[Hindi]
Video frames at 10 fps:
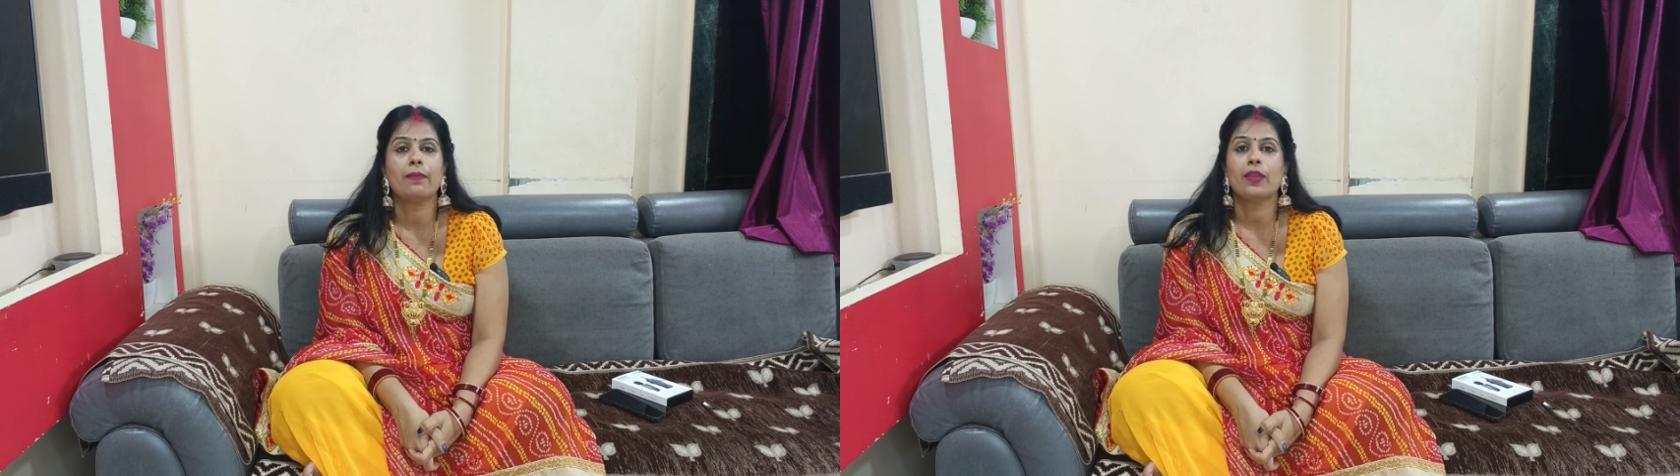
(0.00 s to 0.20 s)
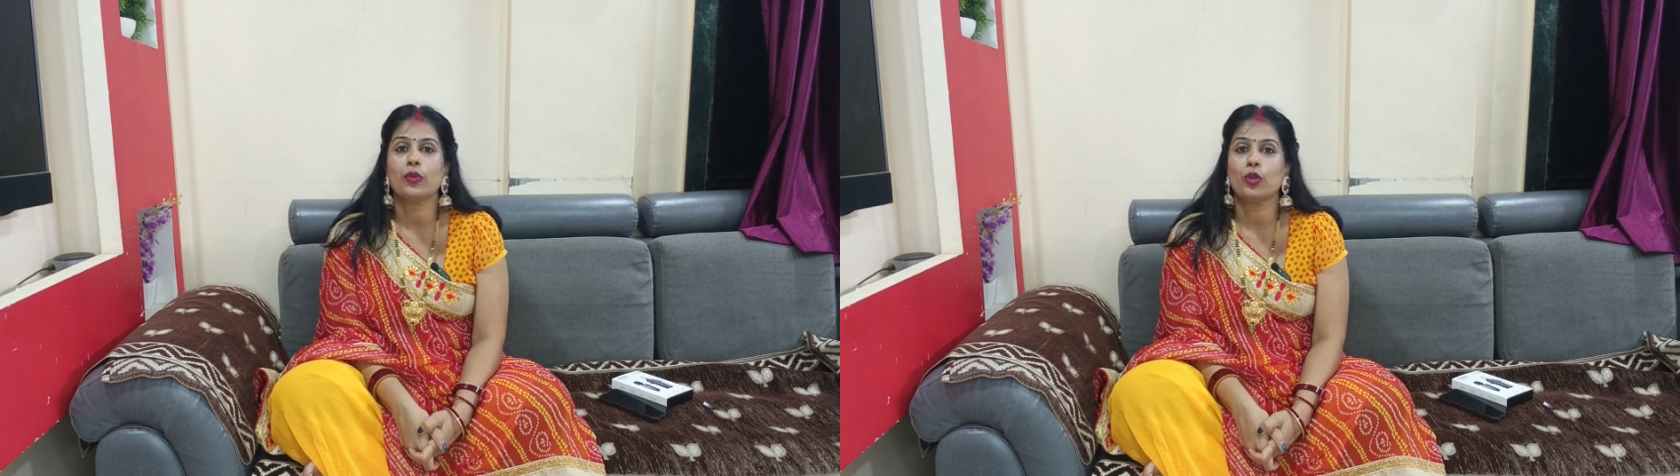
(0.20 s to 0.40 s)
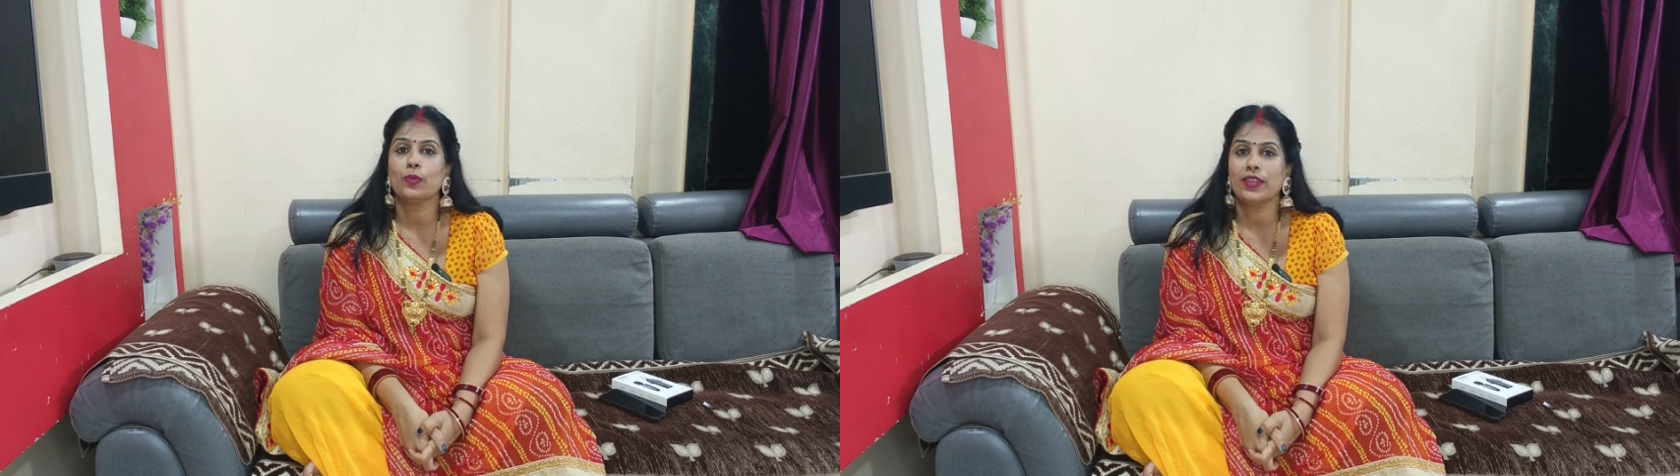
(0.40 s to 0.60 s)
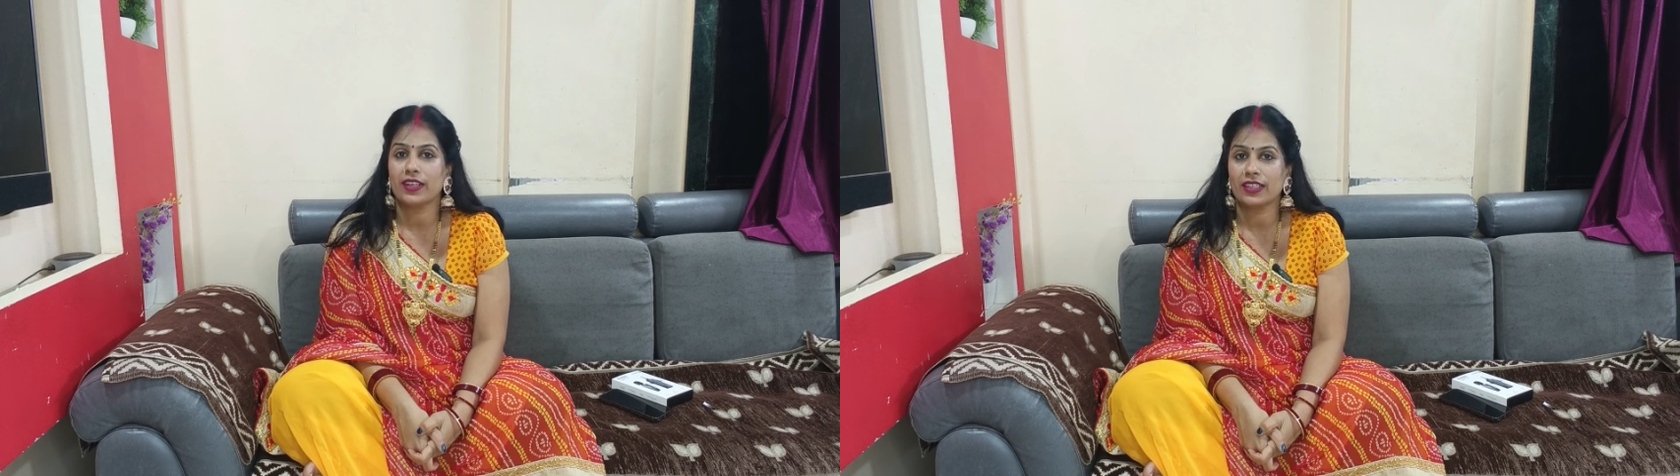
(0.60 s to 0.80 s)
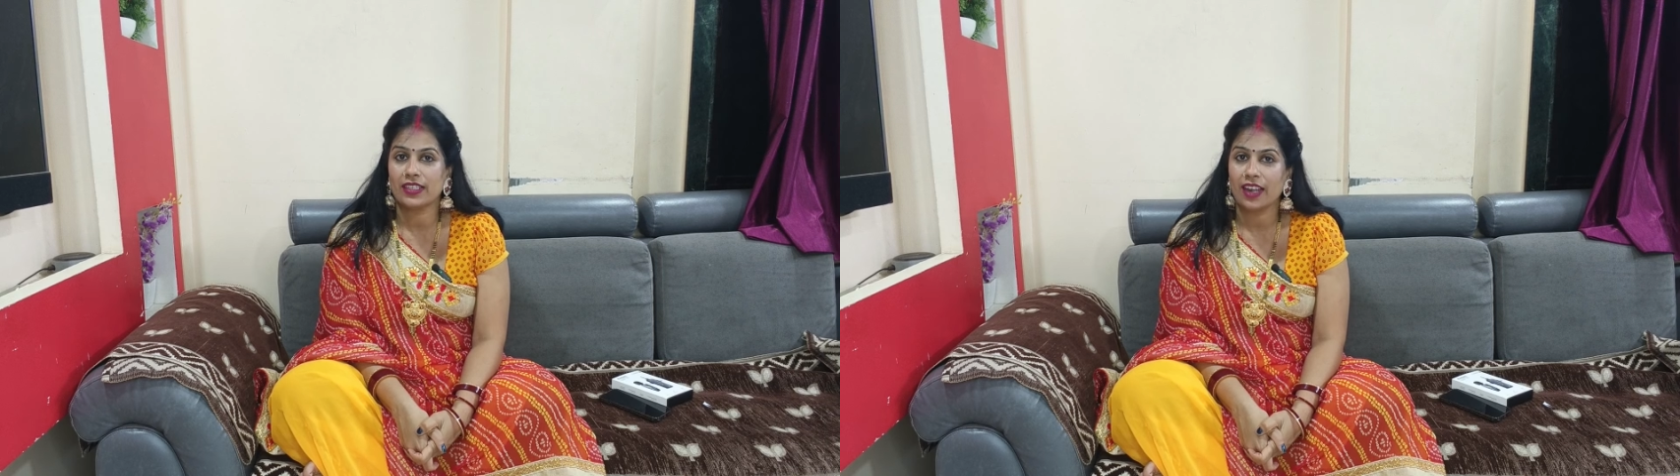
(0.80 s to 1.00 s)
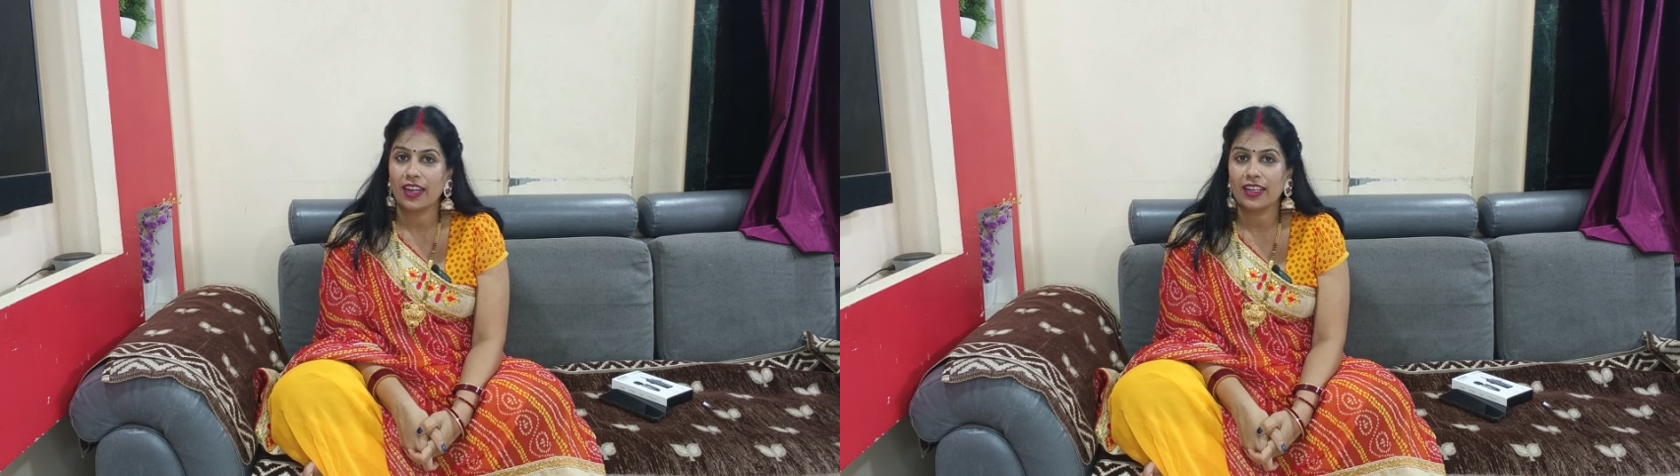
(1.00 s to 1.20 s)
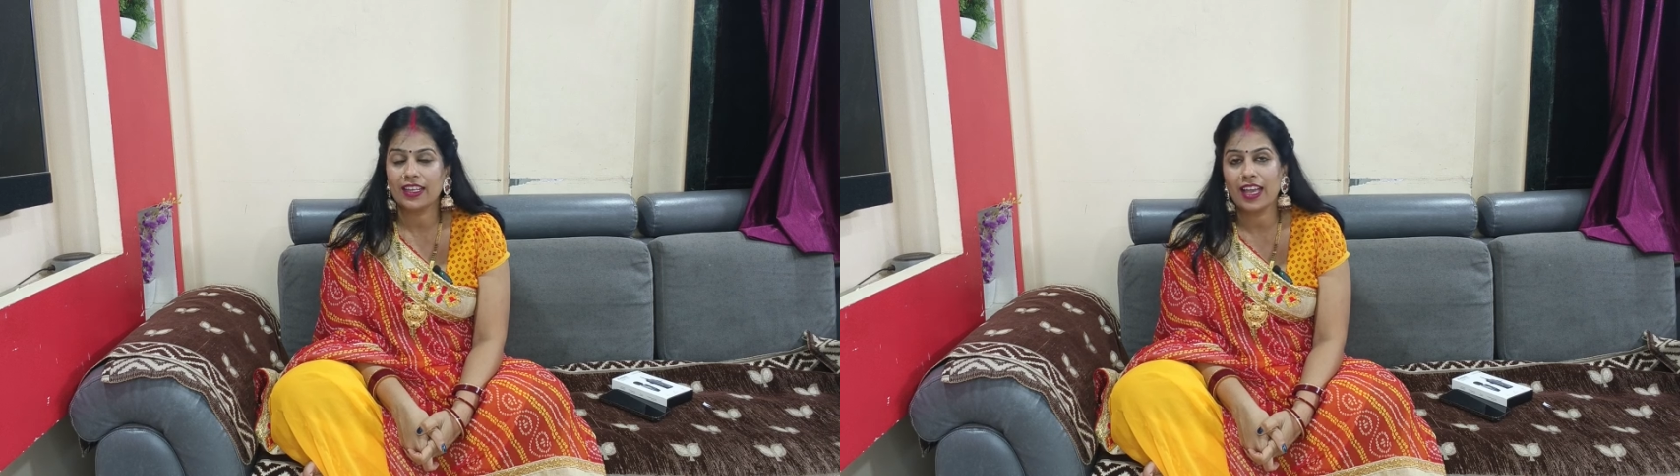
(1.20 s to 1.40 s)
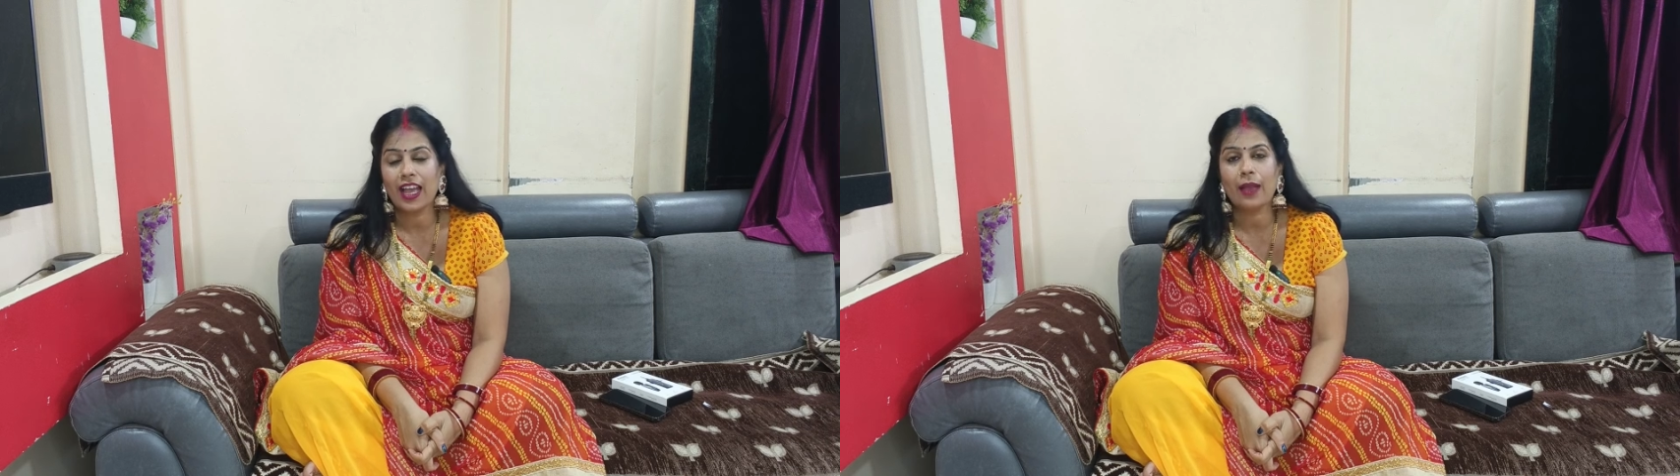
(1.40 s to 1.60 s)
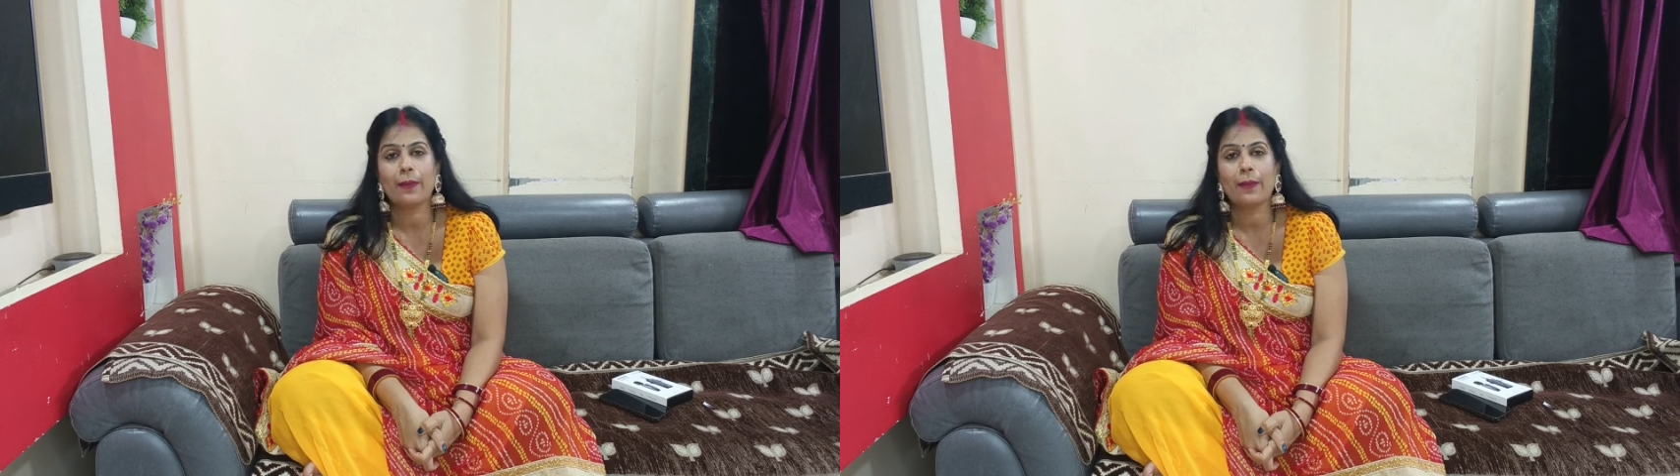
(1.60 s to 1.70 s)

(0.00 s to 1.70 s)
अपना यूट्यूब चैनल स्टार्ट किया